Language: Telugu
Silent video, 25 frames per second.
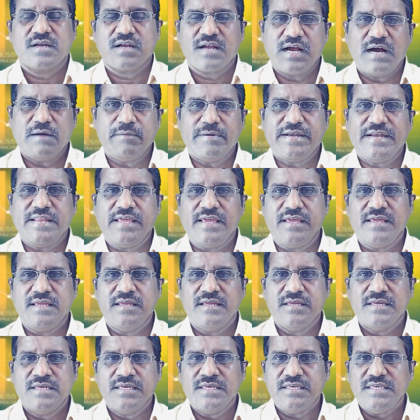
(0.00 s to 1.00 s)
కాబట్టి
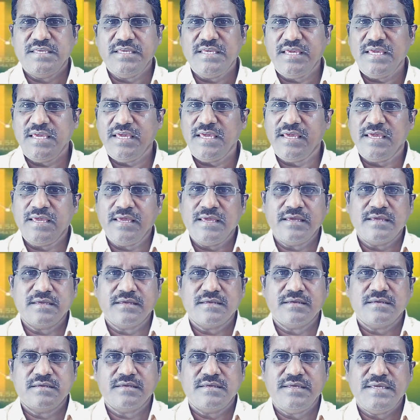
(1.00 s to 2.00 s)
ఈ
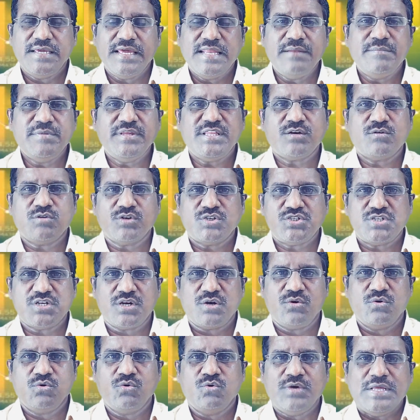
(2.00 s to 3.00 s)
ఎనిమిది
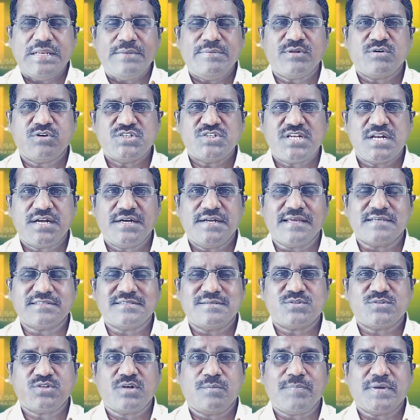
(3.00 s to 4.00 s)
క్వశ్చన్లు ఎనిమిది క్వశ్చన్లు అంటే
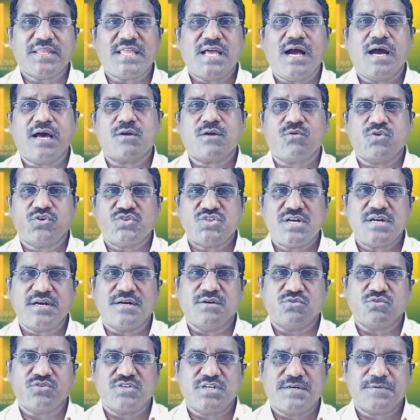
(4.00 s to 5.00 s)
ఎగ్జామ్స్లో పదహారు క్వశ్చన్లు
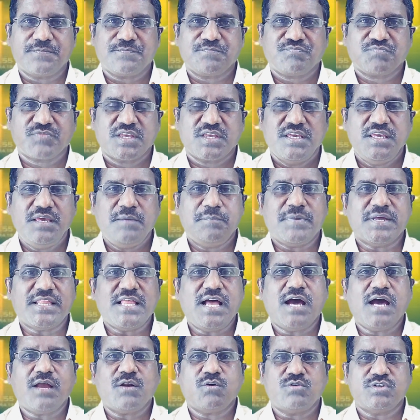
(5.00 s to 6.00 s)
అడుగుతాడు ఈ
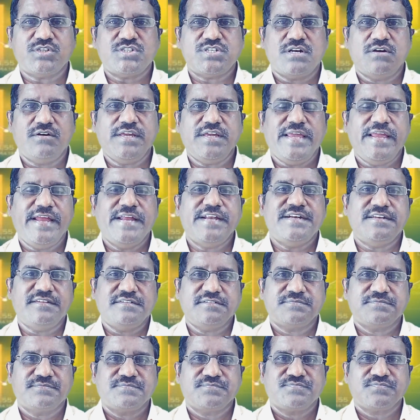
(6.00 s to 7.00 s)
పదహారు క్వశ్చన్లు ఏంటి
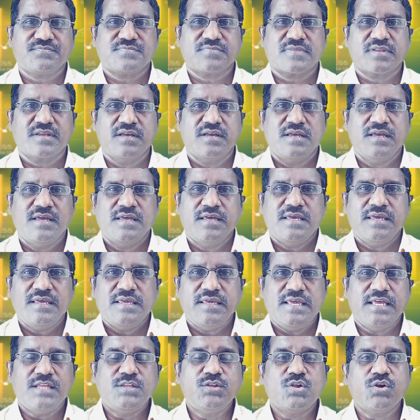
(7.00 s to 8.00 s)

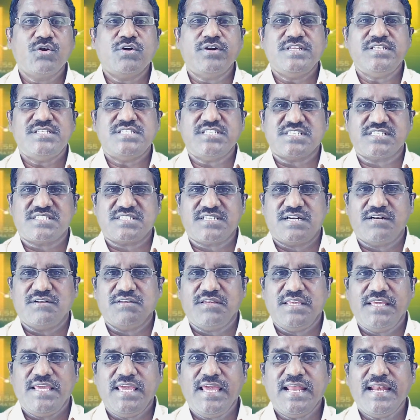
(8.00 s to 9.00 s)
ఎందులో నుంచి ఇస్తాడు
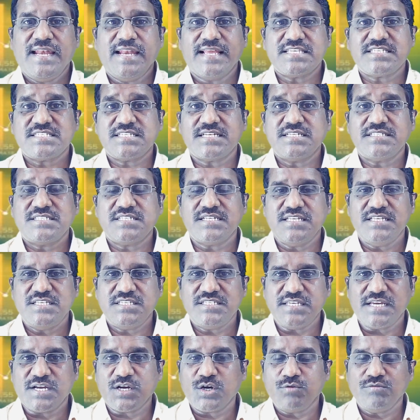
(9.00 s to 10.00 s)
ఏ లెసన్స్
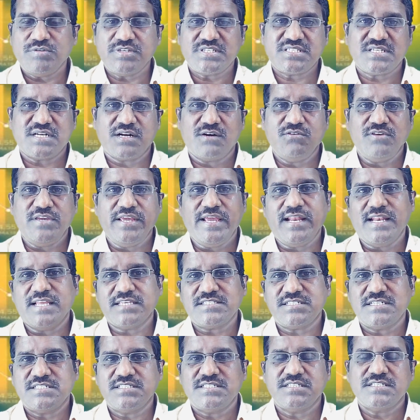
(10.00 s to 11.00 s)
నుంచి ఎక్కువ ఇస్తాడు ఏ
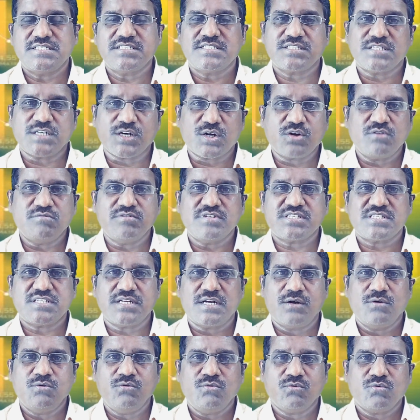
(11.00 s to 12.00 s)
లెసన్స్ నుంచి తక్కువ
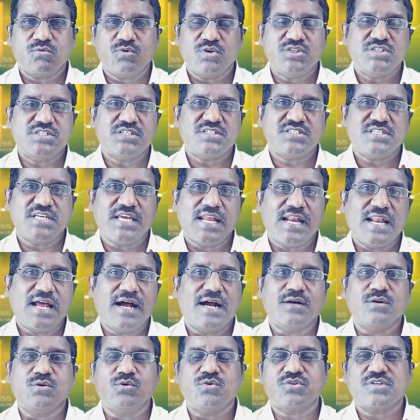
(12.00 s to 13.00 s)
ఇస్తాడు క్వశ్చన్స్ ఎలా
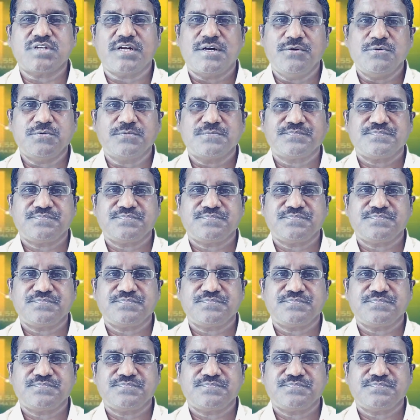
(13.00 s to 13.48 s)
అడుగుతాడు